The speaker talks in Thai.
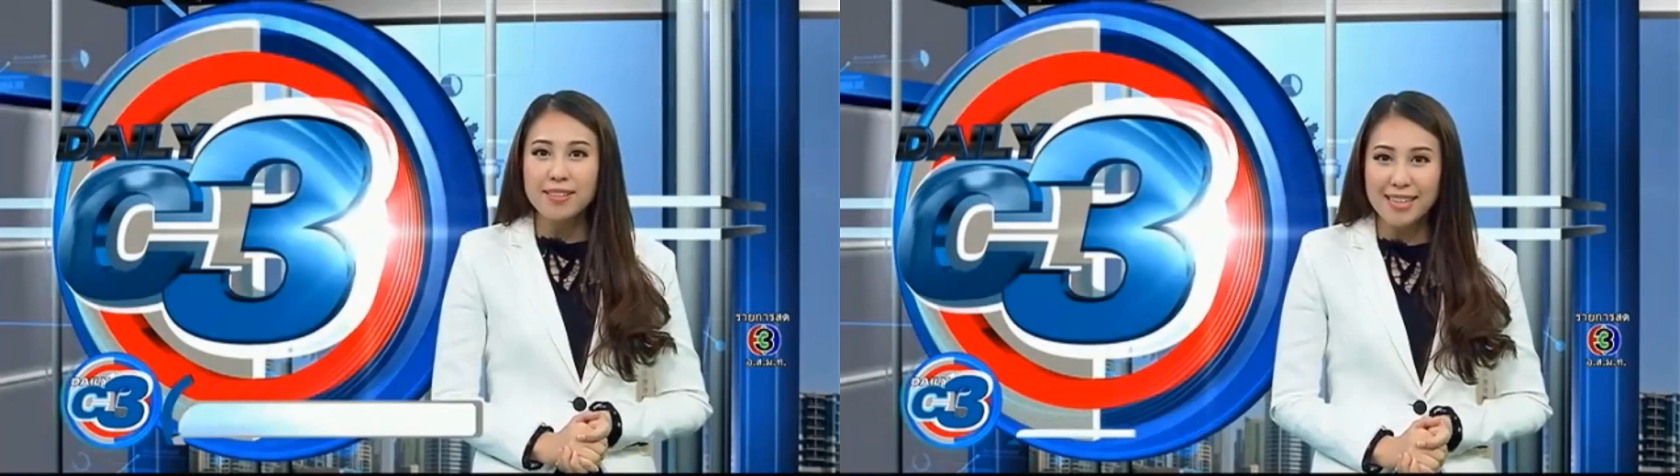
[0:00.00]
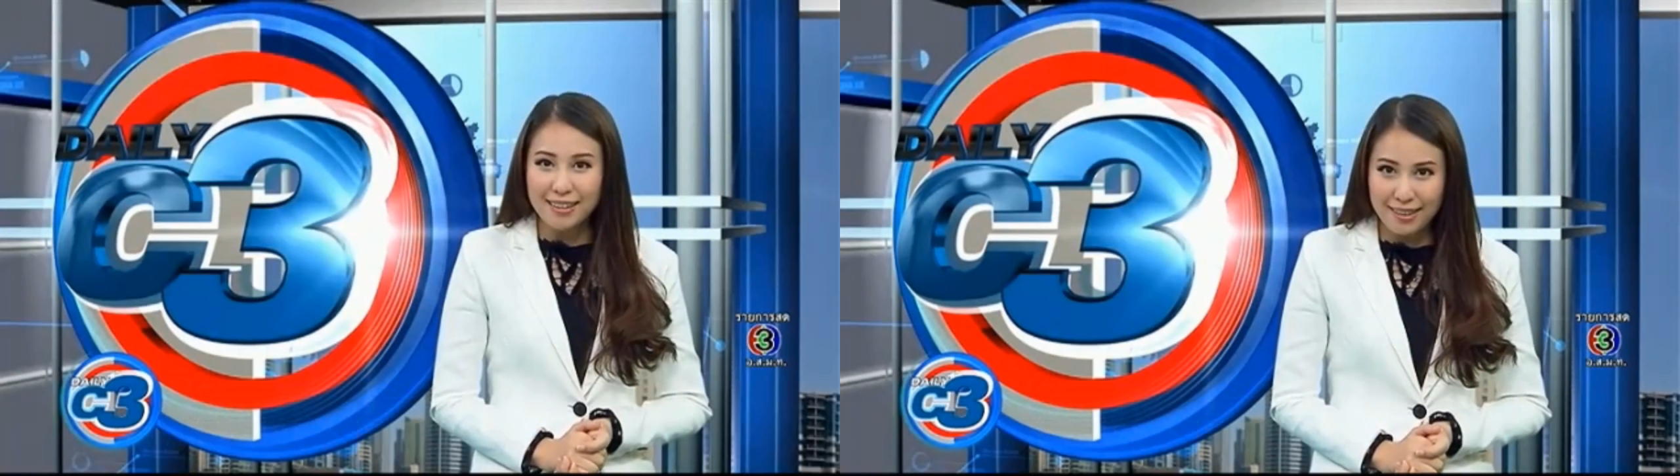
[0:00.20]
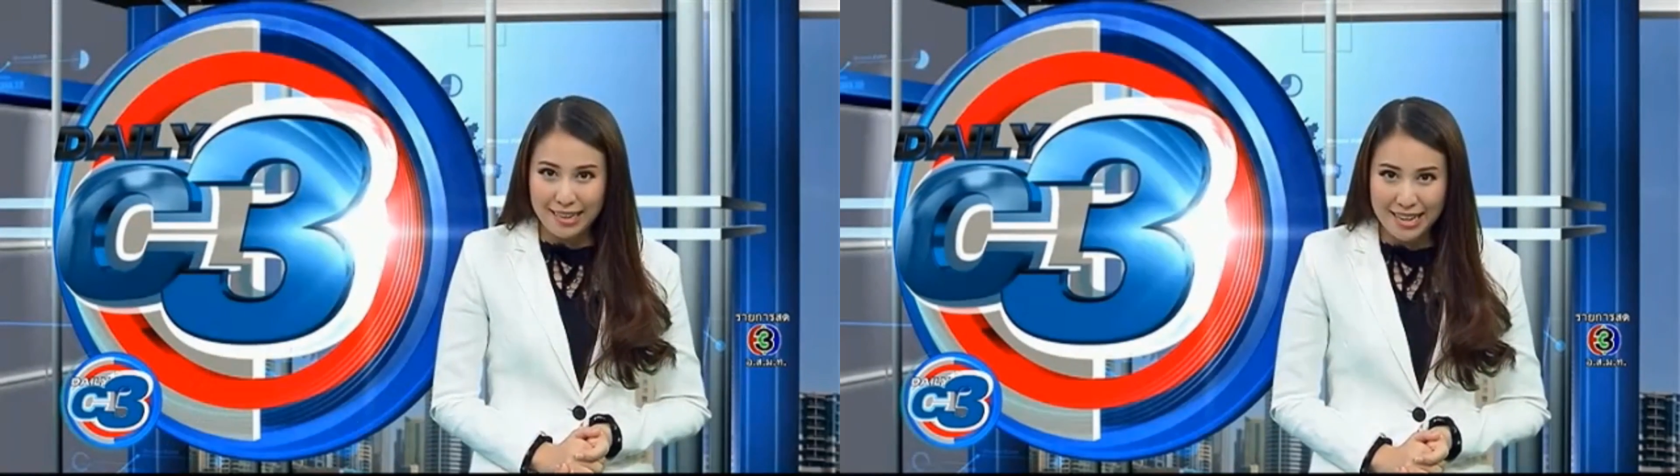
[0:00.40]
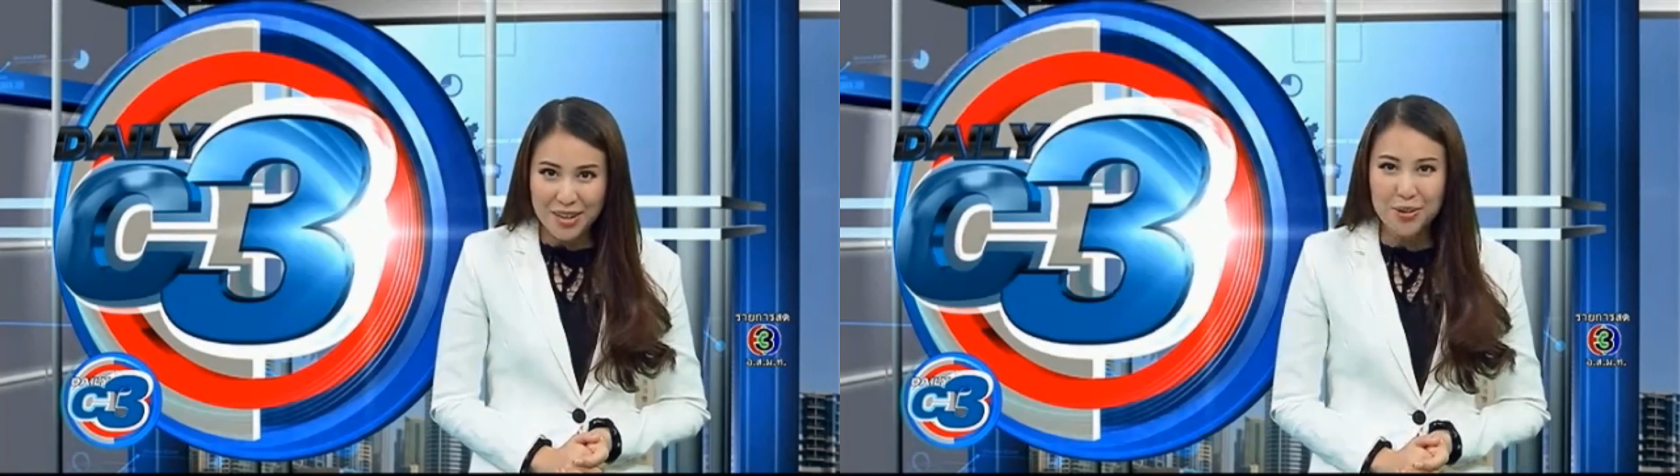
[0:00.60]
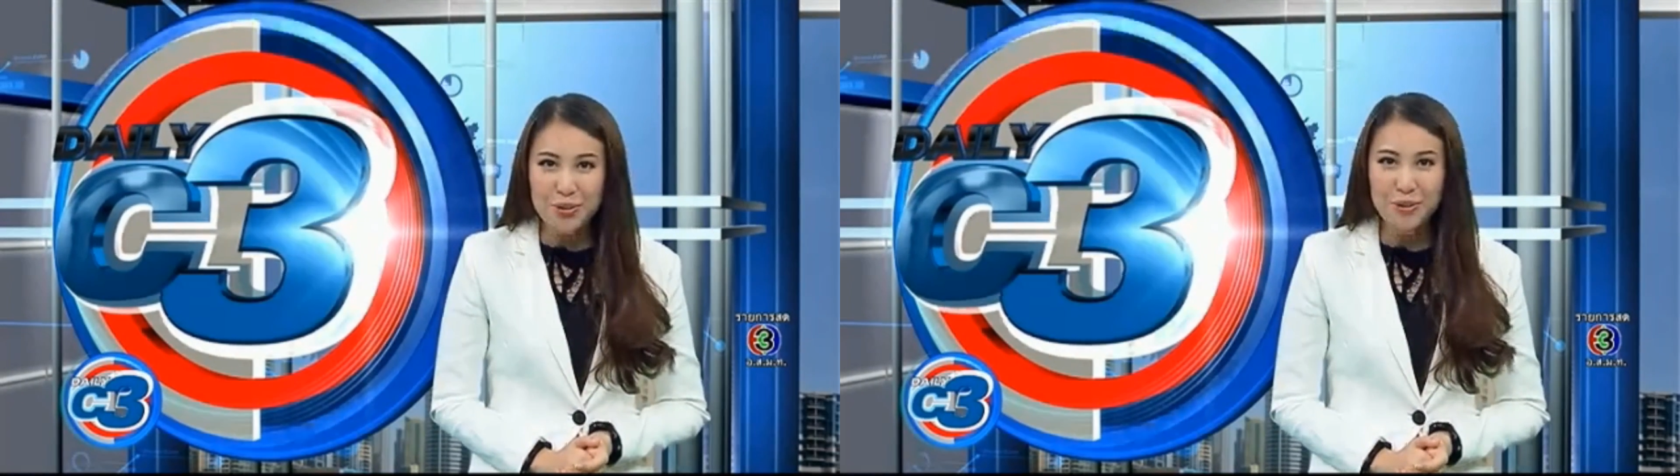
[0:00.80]
สัตว์เลี้ยง
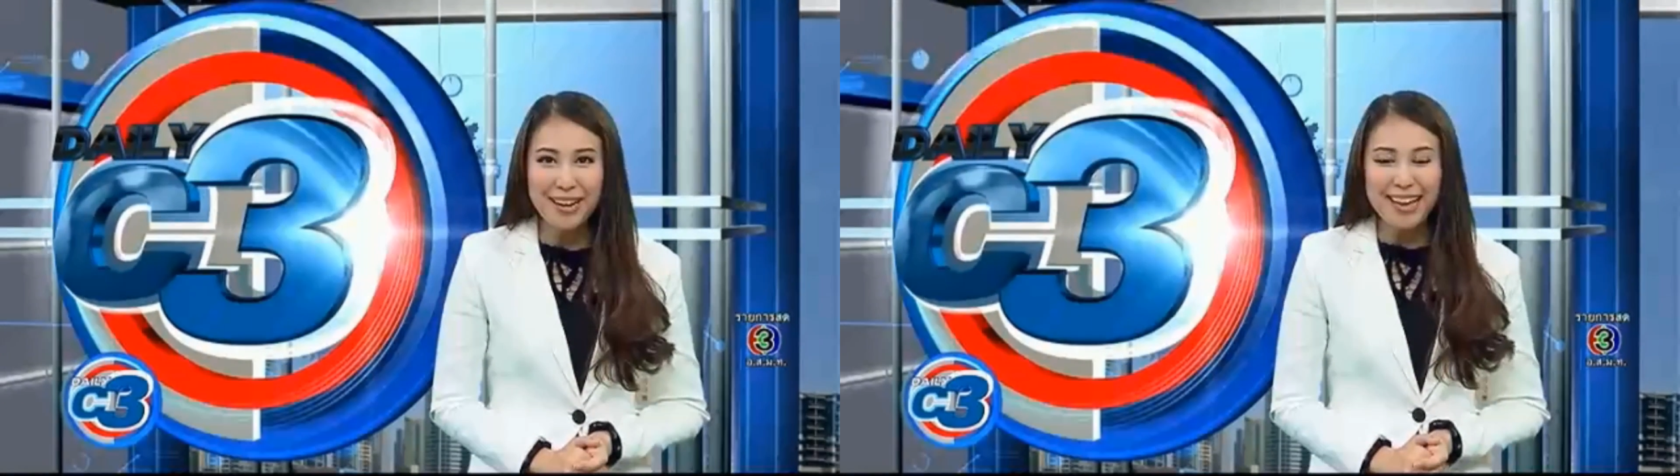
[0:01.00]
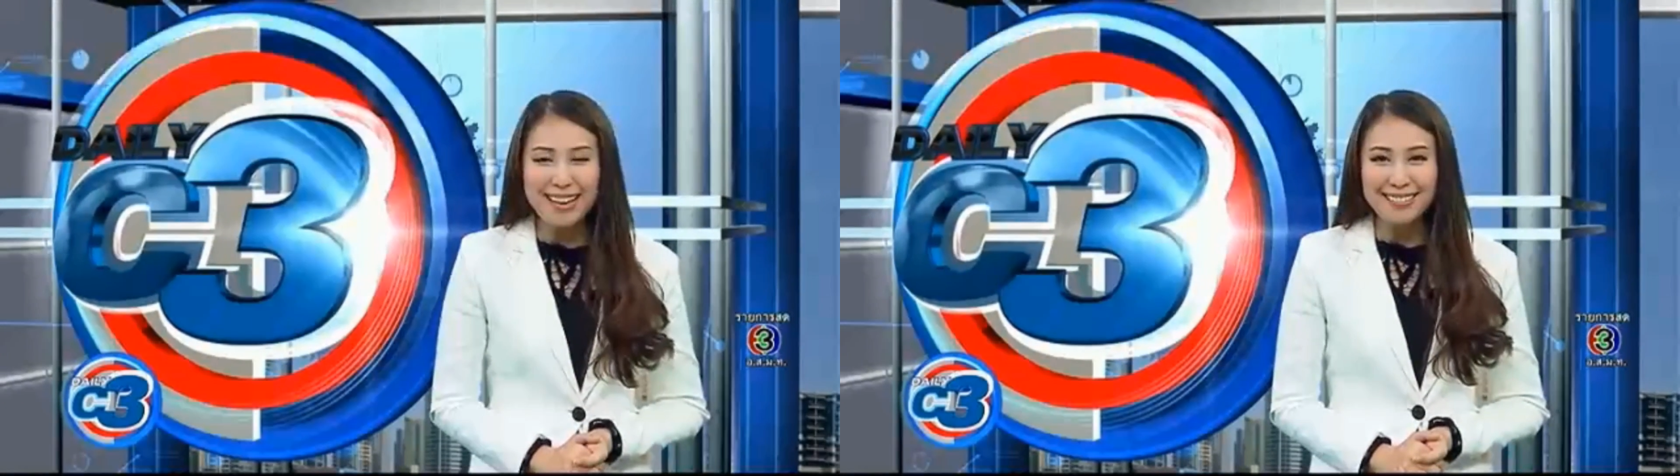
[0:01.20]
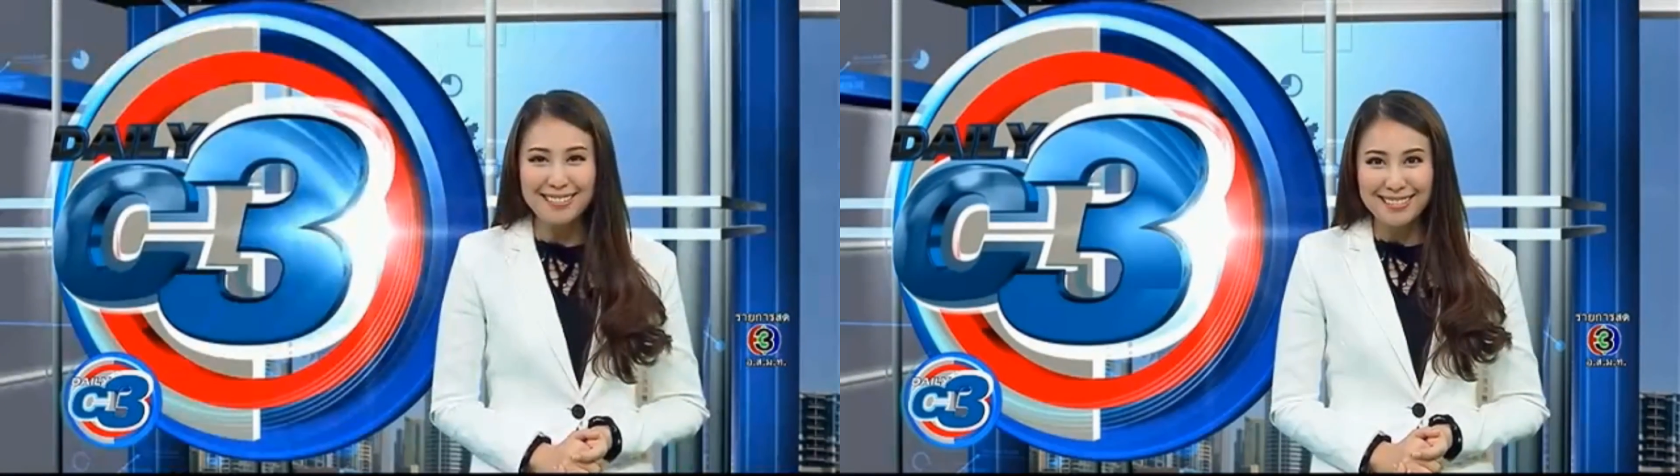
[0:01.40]
ของคุณค่ะ